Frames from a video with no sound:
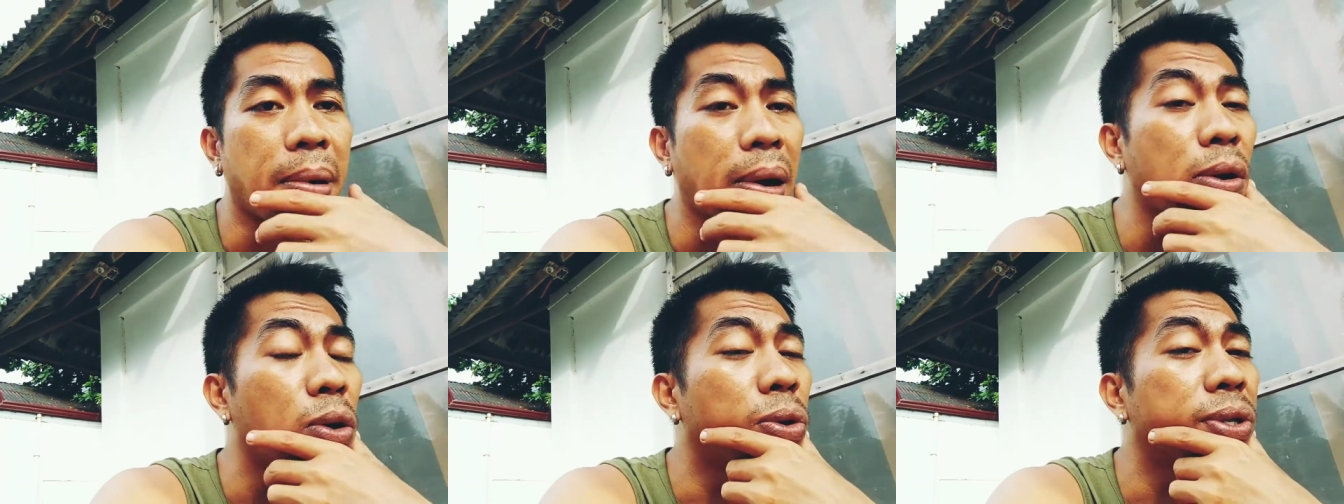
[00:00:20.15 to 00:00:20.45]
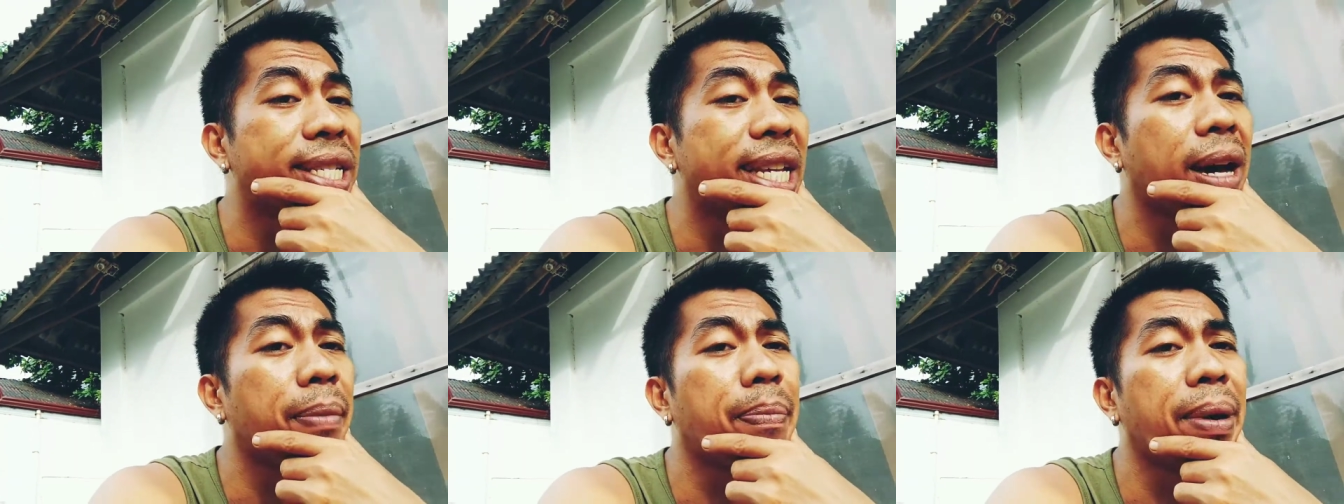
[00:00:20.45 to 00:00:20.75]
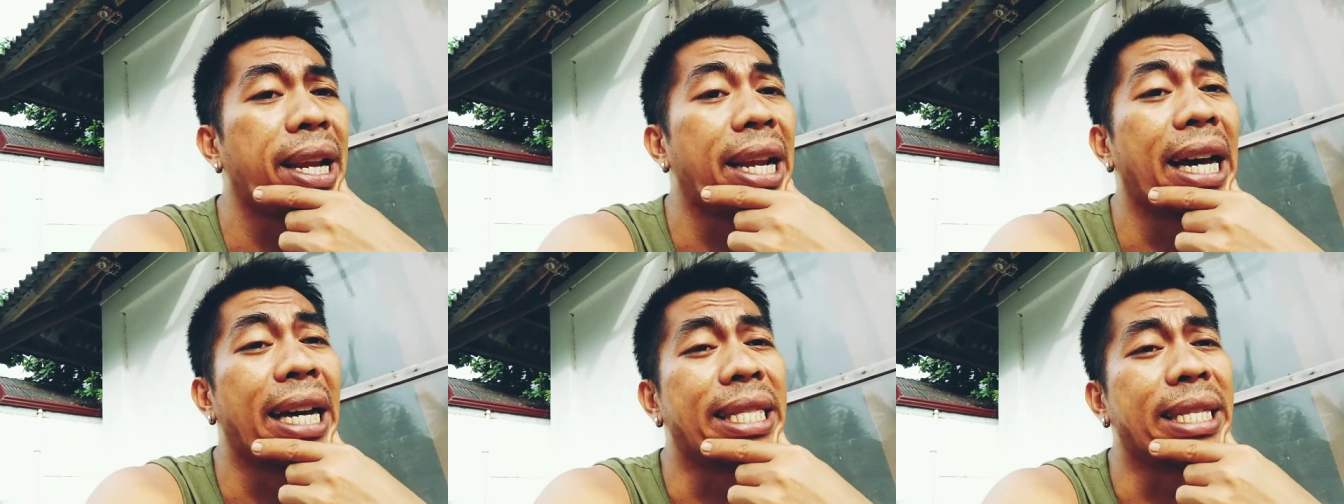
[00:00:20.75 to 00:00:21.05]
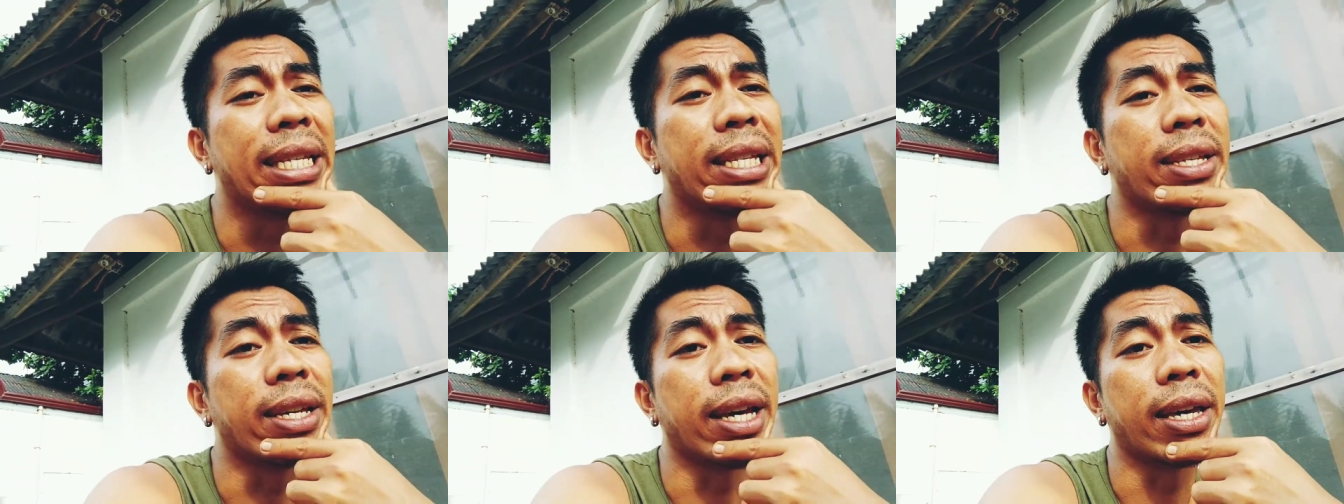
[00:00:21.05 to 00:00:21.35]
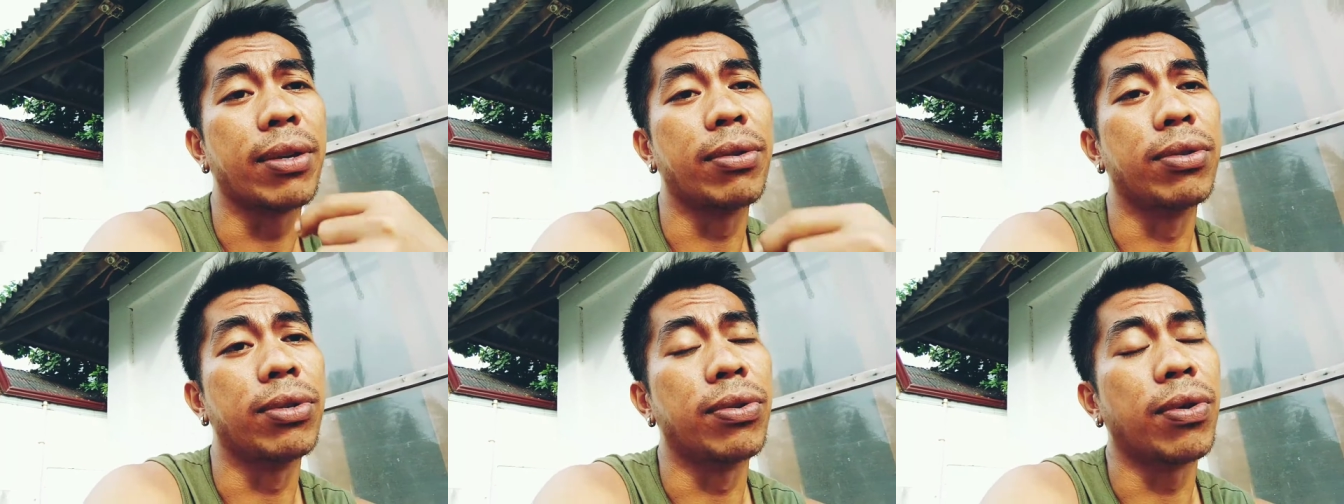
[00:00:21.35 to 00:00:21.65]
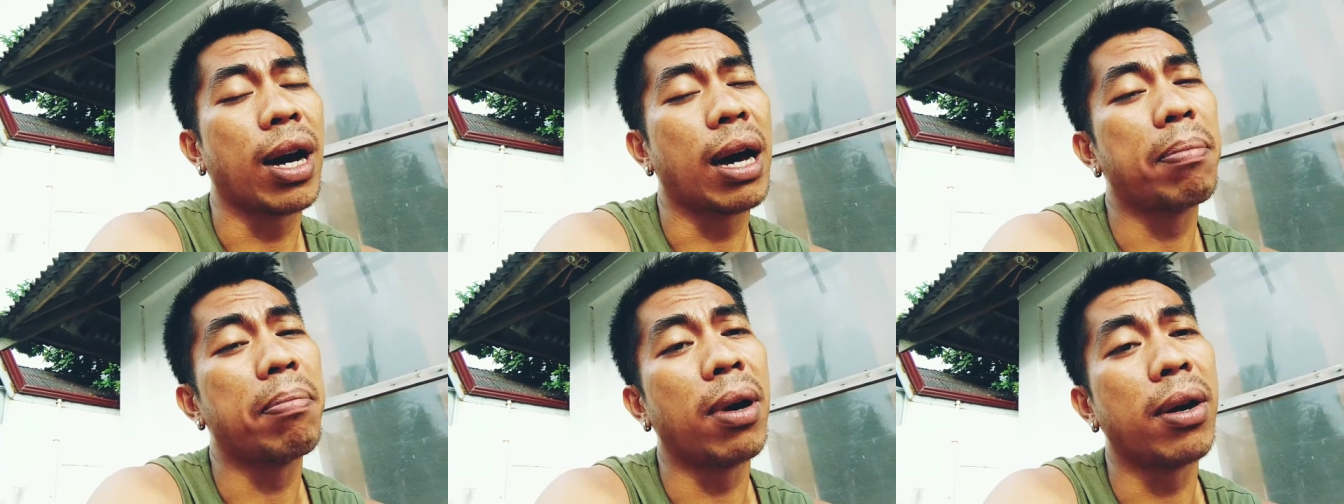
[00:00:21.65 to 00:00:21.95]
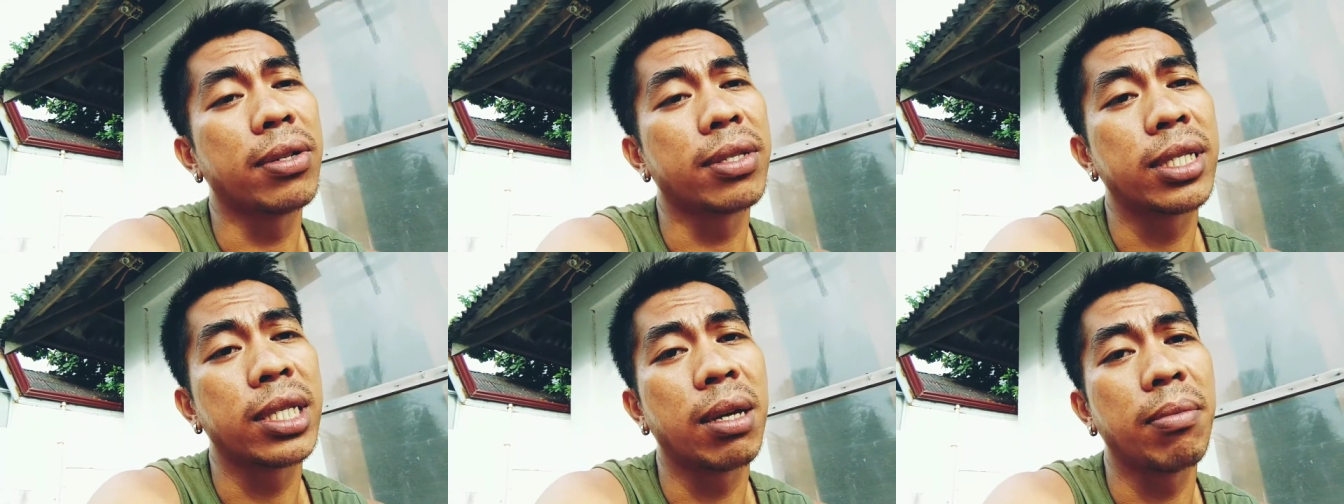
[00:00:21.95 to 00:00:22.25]
pag-uusapan natin ngayon yung
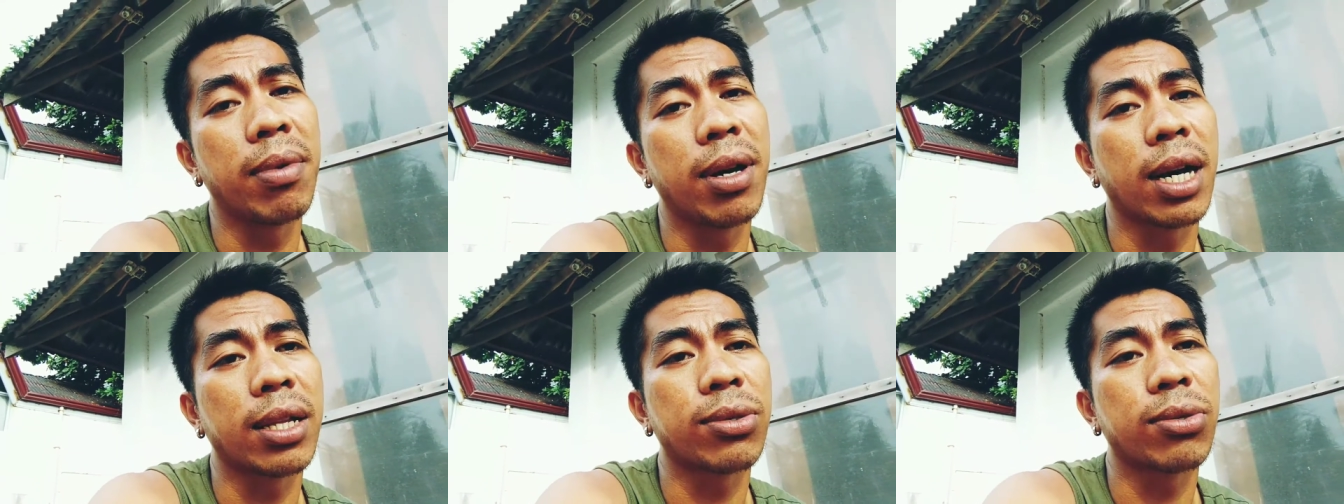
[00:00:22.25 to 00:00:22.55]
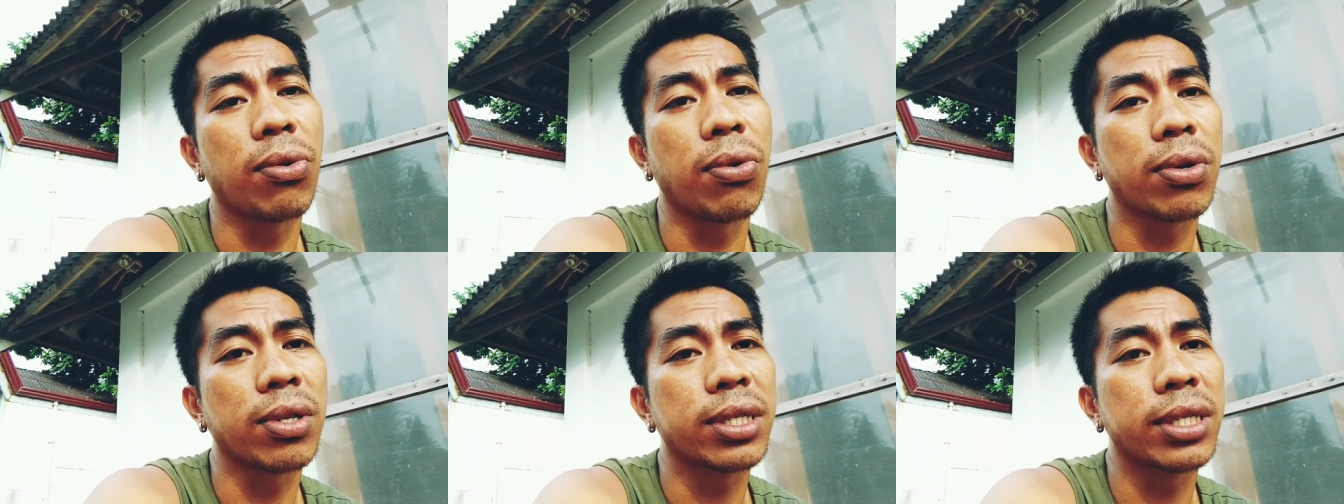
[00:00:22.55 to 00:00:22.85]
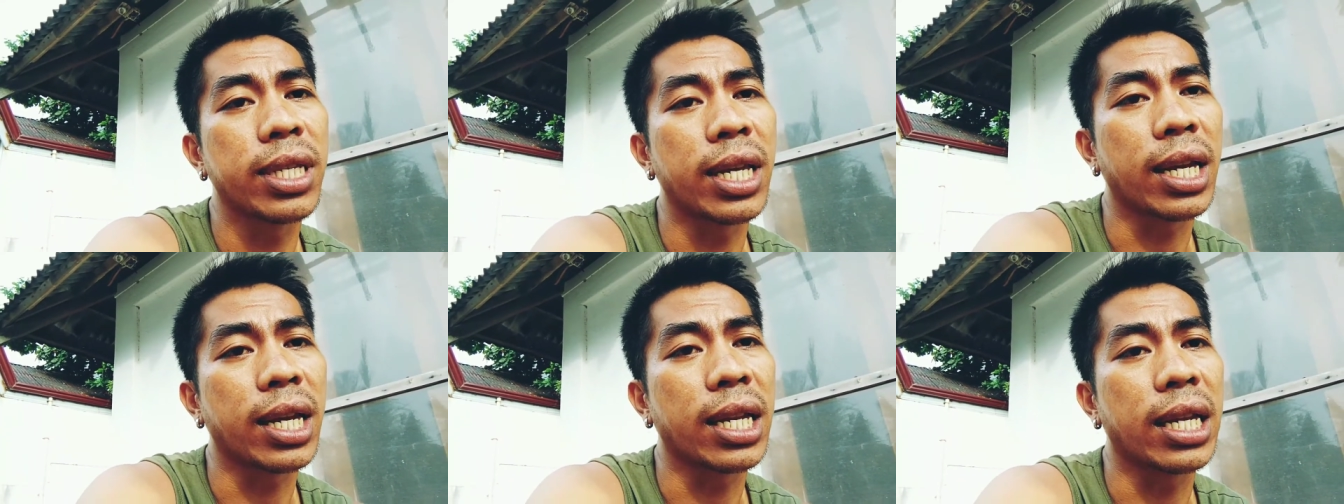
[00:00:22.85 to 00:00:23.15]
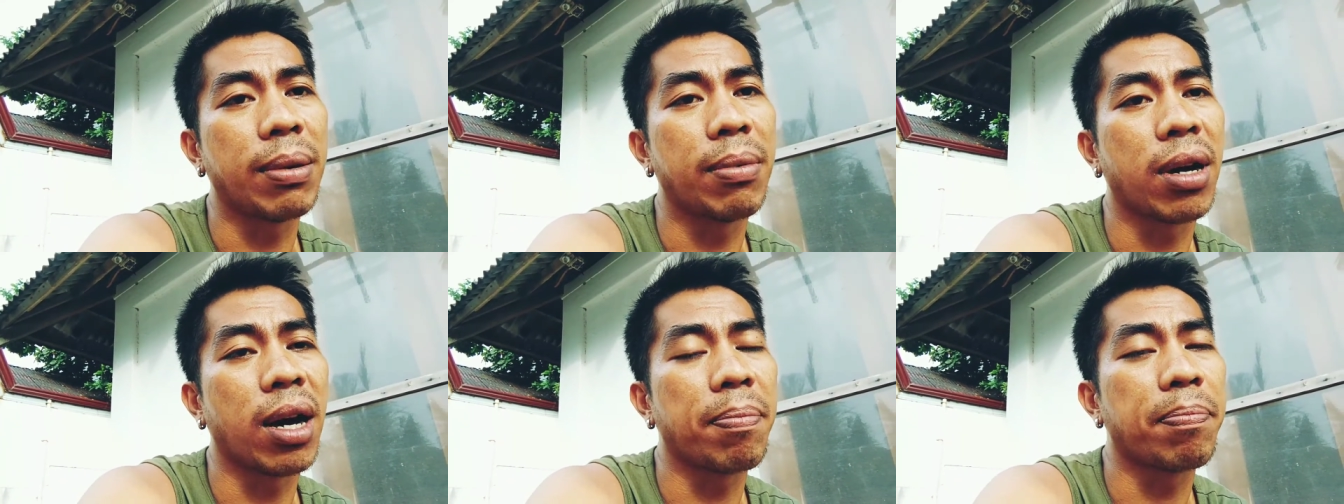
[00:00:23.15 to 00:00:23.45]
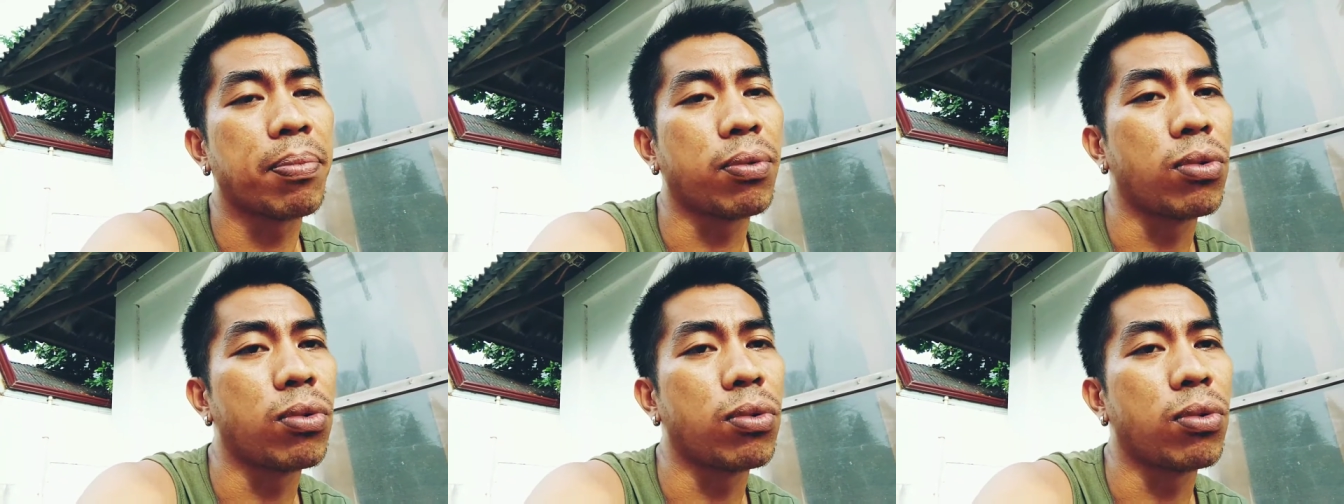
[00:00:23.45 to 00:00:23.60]
about sa mga toxic na mga